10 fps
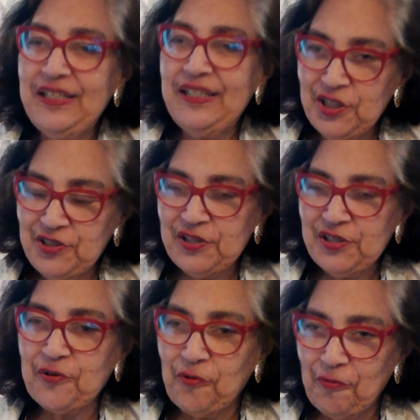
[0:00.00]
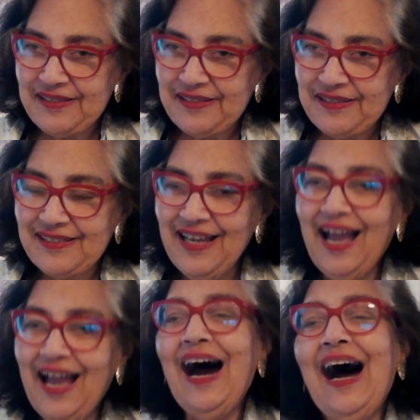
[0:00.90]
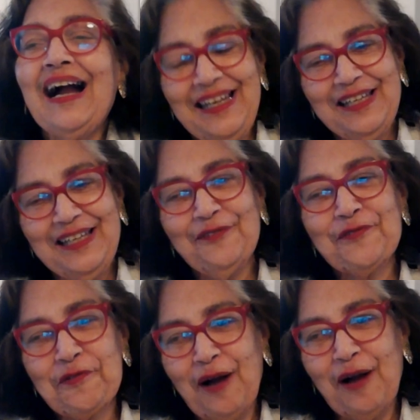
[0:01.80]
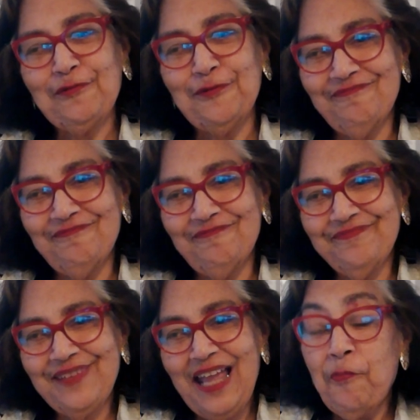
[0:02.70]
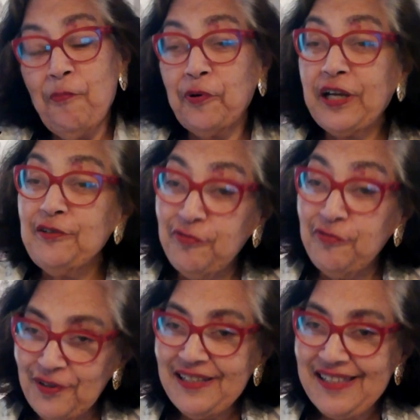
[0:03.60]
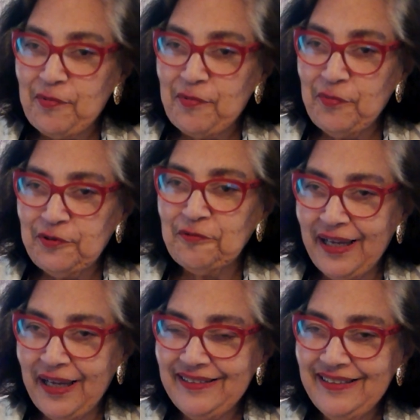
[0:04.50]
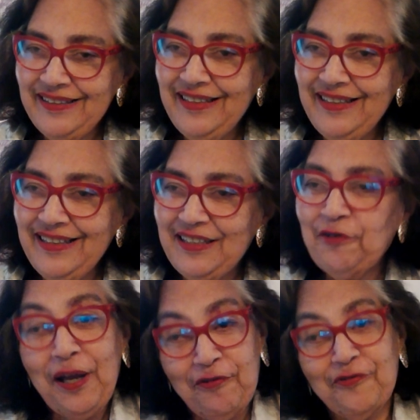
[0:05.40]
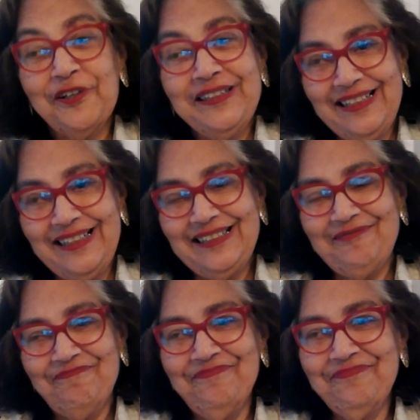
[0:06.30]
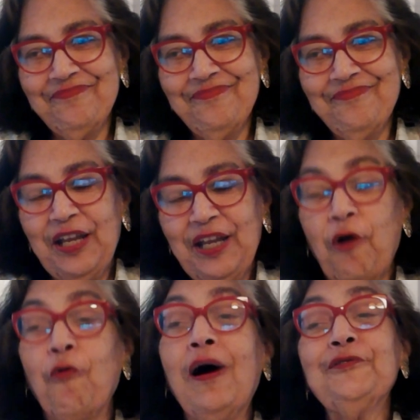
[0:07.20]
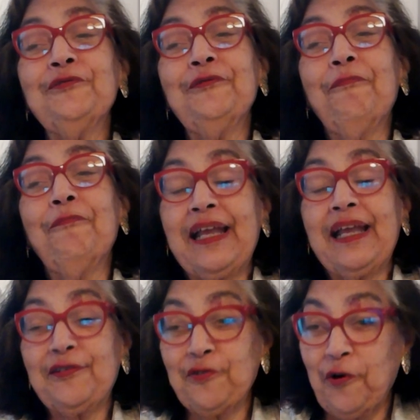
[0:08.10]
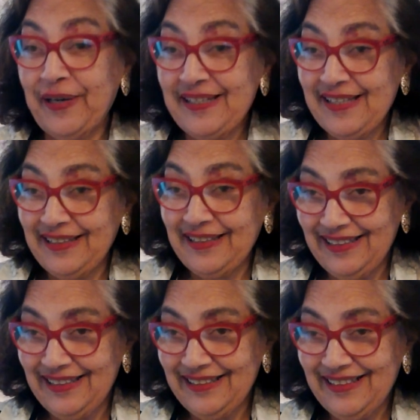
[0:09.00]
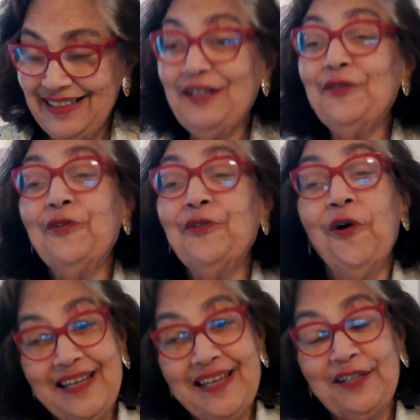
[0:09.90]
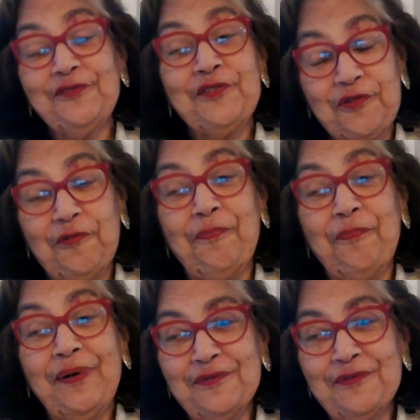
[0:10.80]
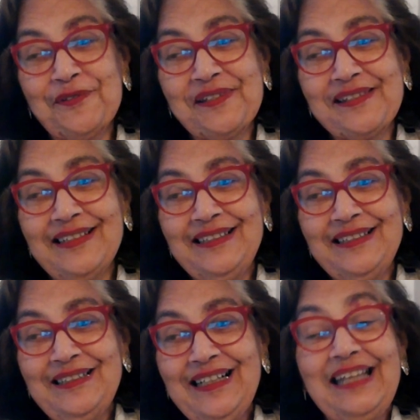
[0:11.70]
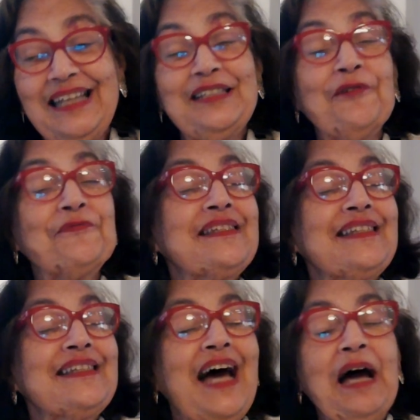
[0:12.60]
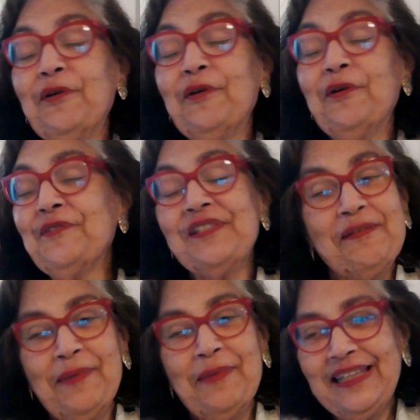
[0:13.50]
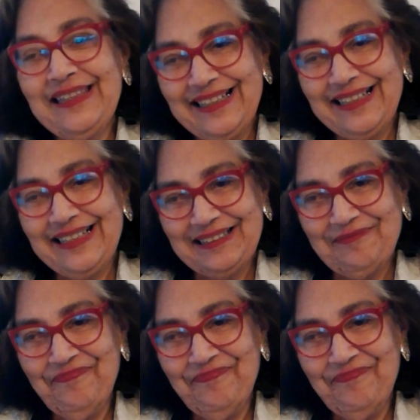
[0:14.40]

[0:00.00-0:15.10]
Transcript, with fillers: Pedir desculpas àquele que nos magoou. Porque no fundo ele sabe muito bem que o erro foi dele. E quando, para a surpresa dele, nós é que nos desculpamos, ele não sabe onde se meter.